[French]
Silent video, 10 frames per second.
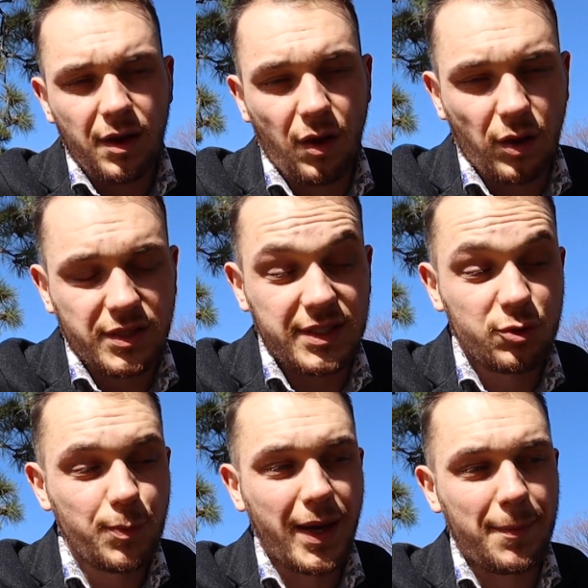Euh, c'est
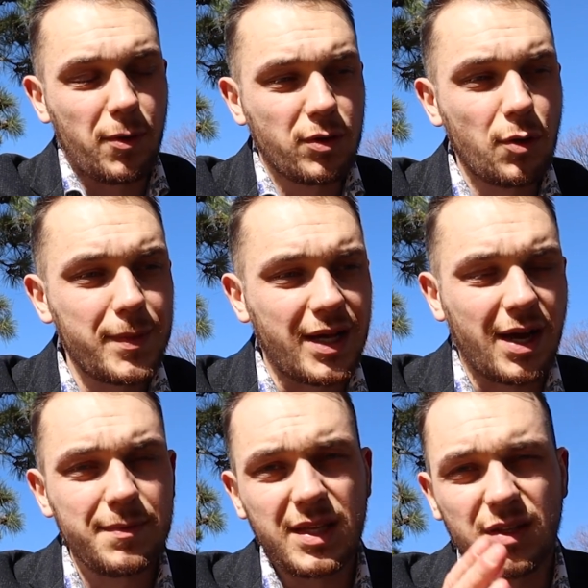super important, mais il y a
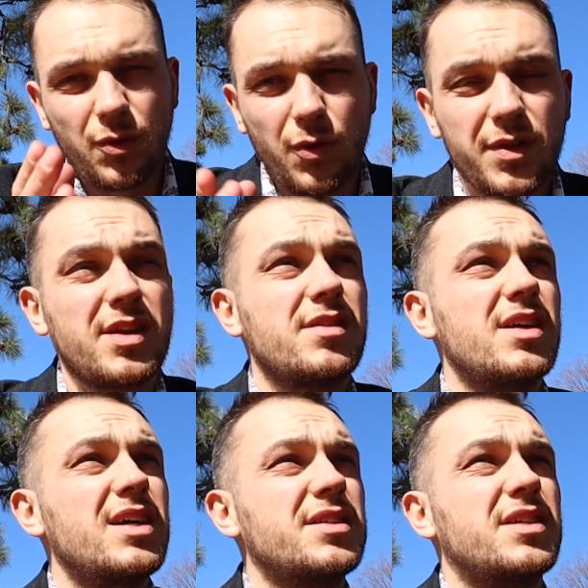quand même des tendances qui se
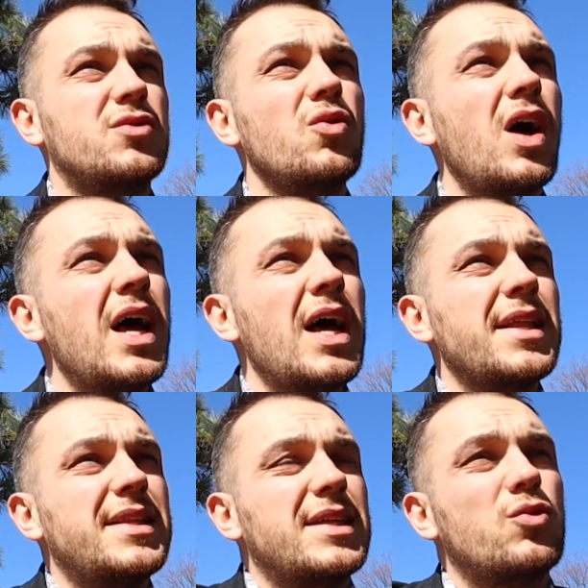dégagent. C'est toujours
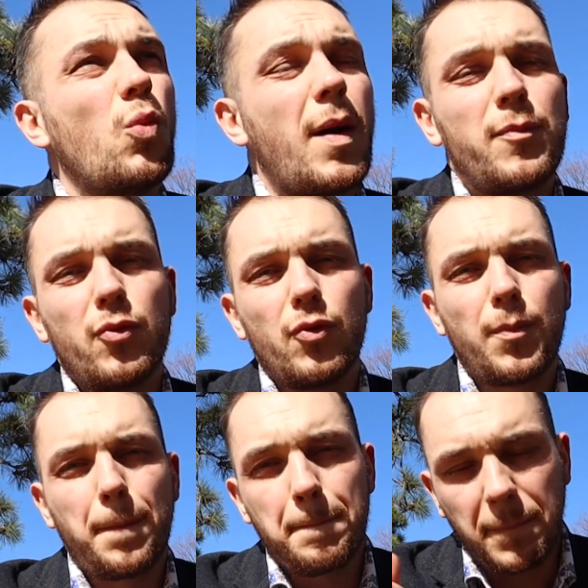des tons un peu
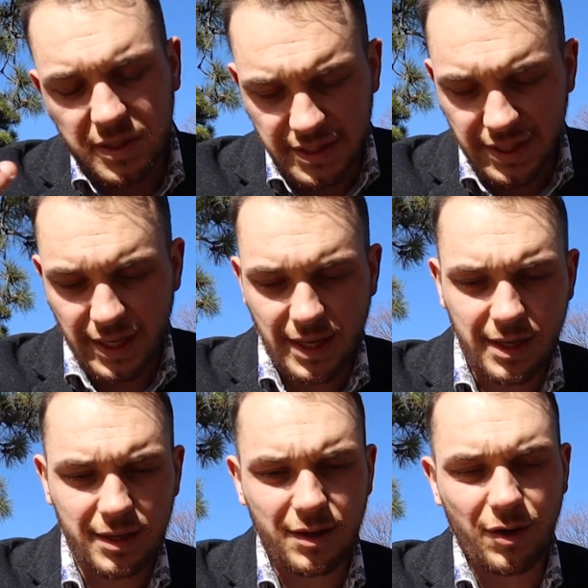
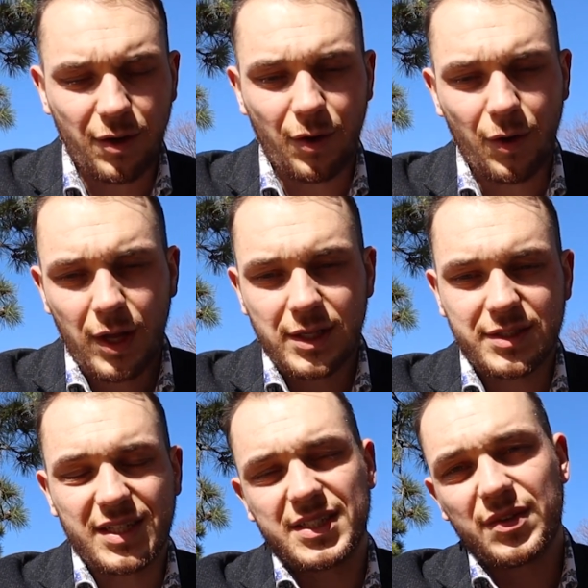pastel, euh,
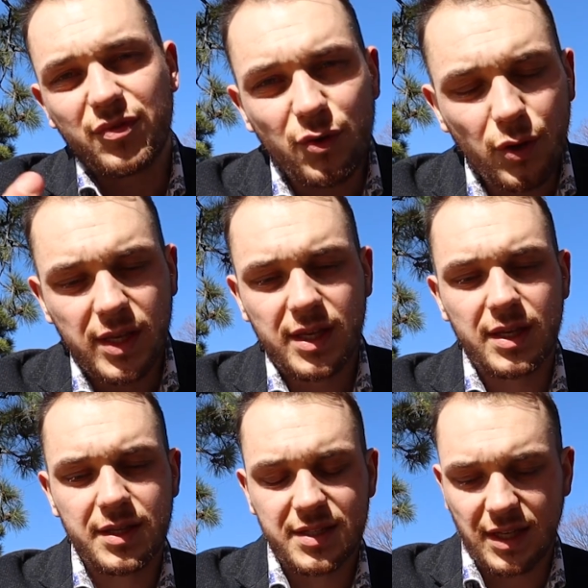c'est assez
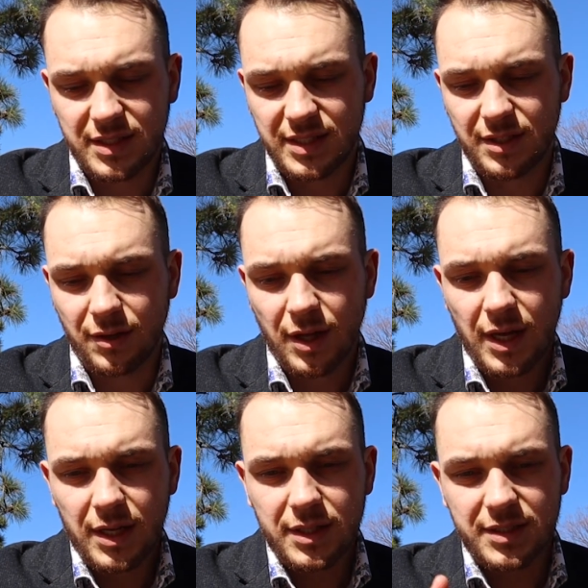fleuri, c'est assez
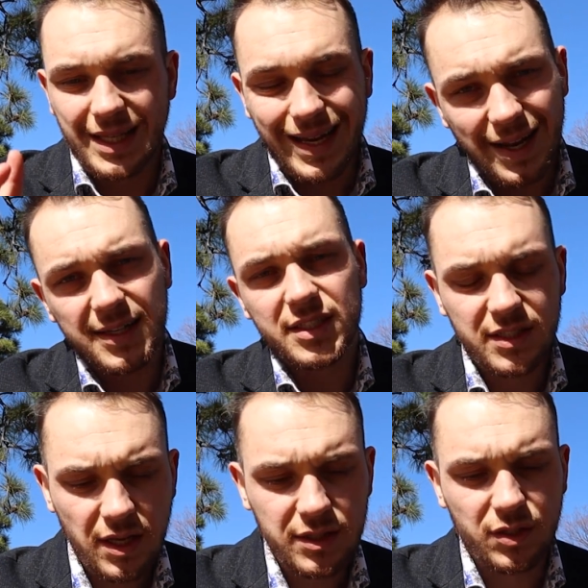c'est
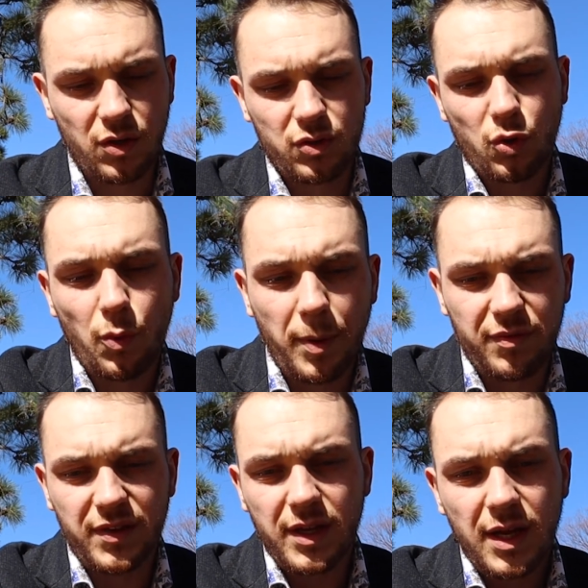classe sans trop en
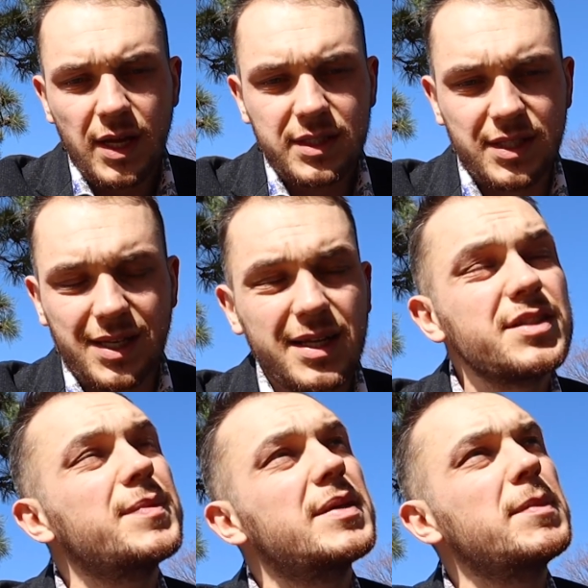faire. C'est
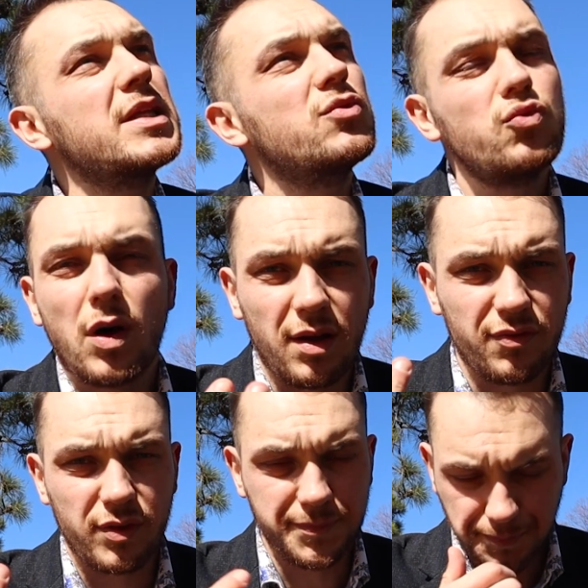classe mais, mais doux à la
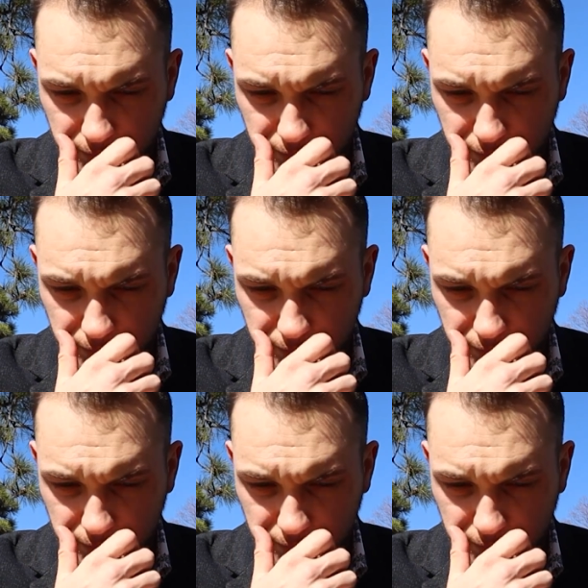fois.